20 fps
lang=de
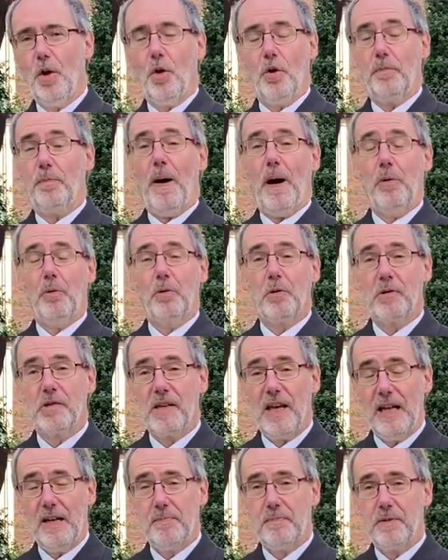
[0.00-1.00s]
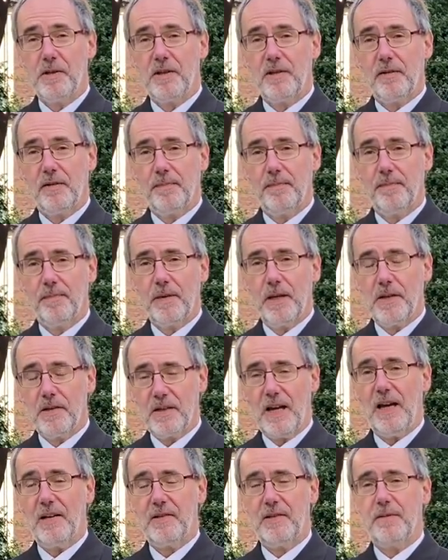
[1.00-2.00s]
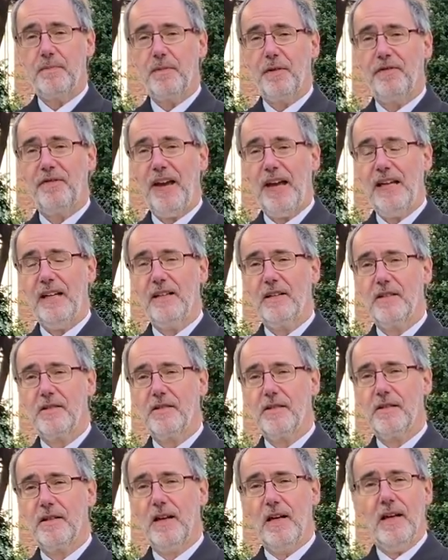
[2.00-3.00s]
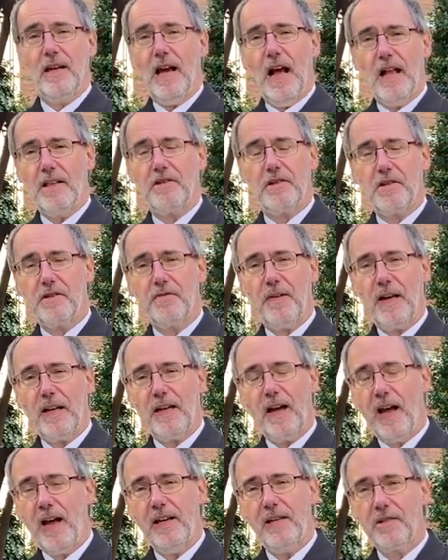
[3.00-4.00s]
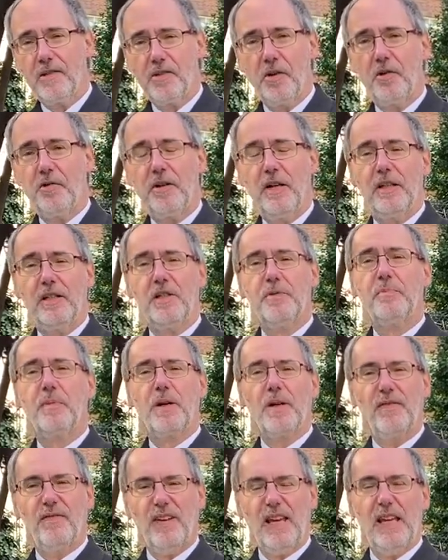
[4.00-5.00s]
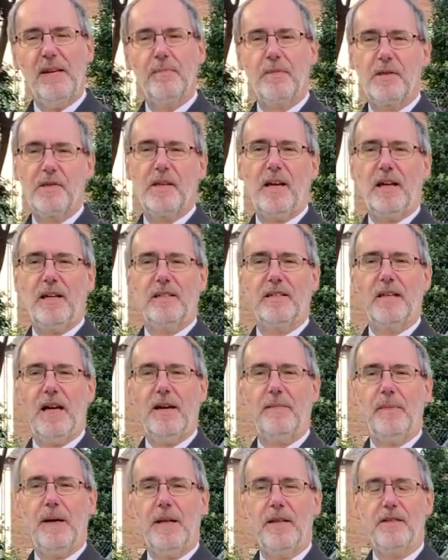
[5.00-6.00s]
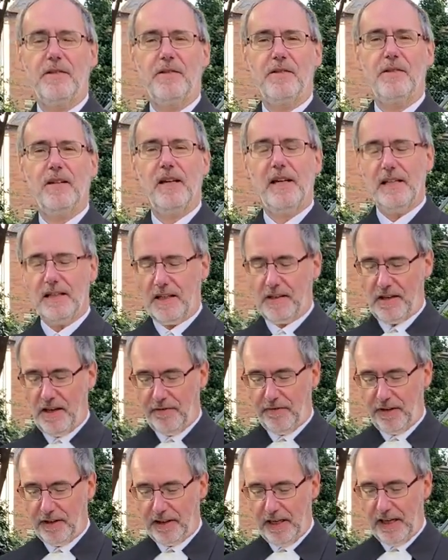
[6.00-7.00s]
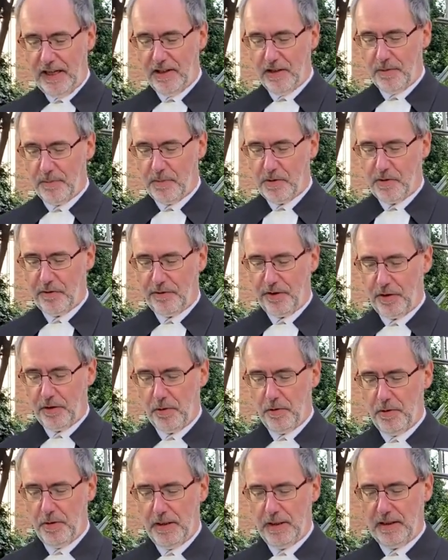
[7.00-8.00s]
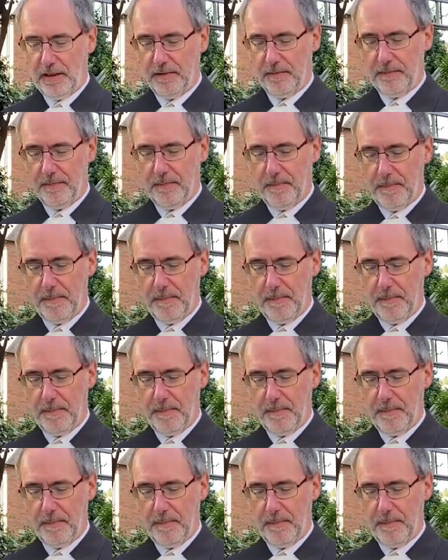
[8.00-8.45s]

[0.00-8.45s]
Und Paulus selbst saß im Gefängnis. Also es war keine sonderlich bequeme Sache damals, das Evangelium zu verkündigen.